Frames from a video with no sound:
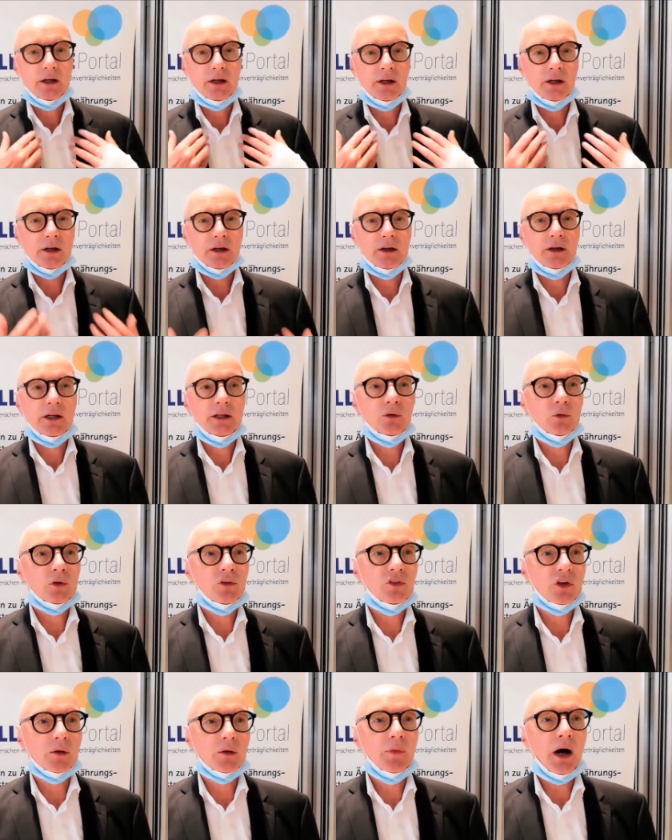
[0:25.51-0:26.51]
äh, in
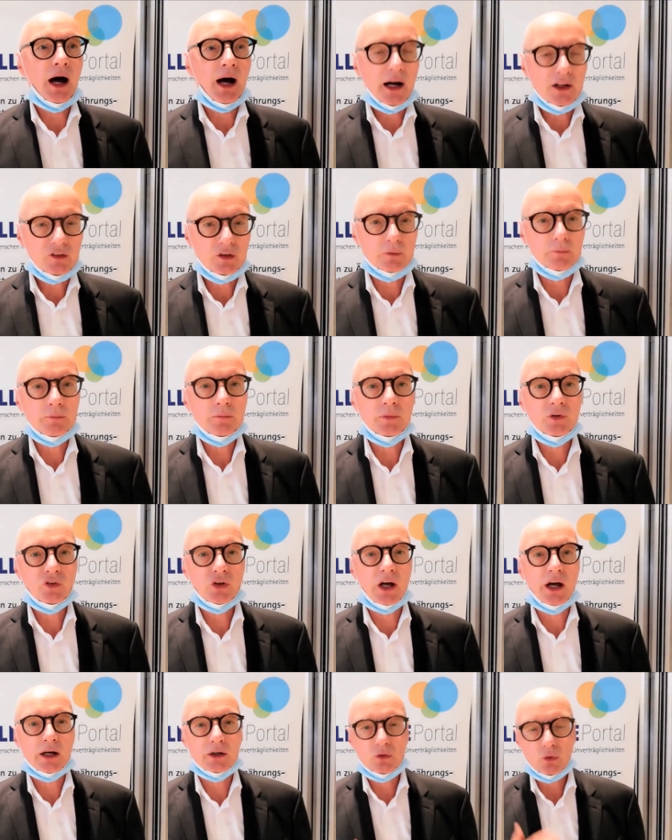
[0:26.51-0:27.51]
unserem
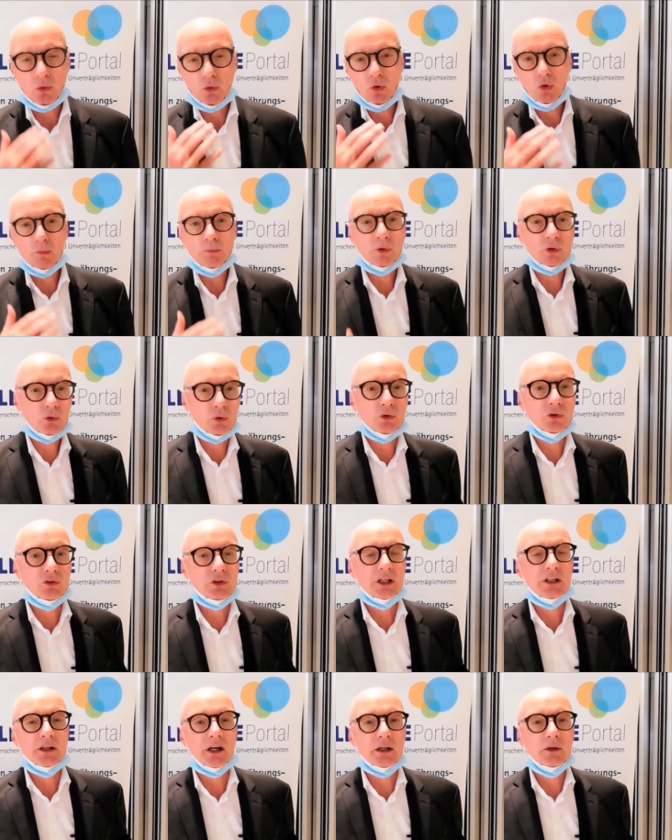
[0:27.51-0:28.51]
Atemtrakt oben und unten
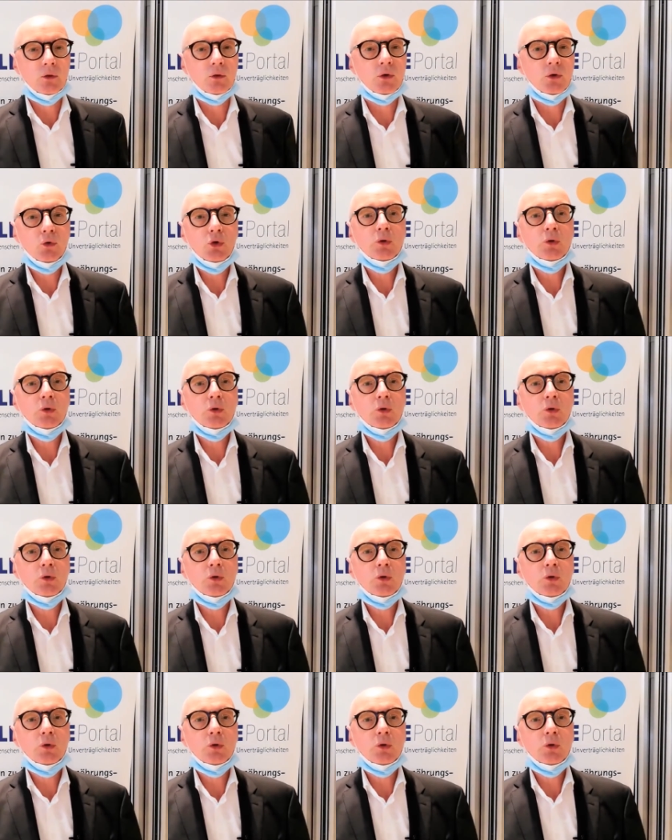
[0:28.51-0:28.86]
in der Lunge,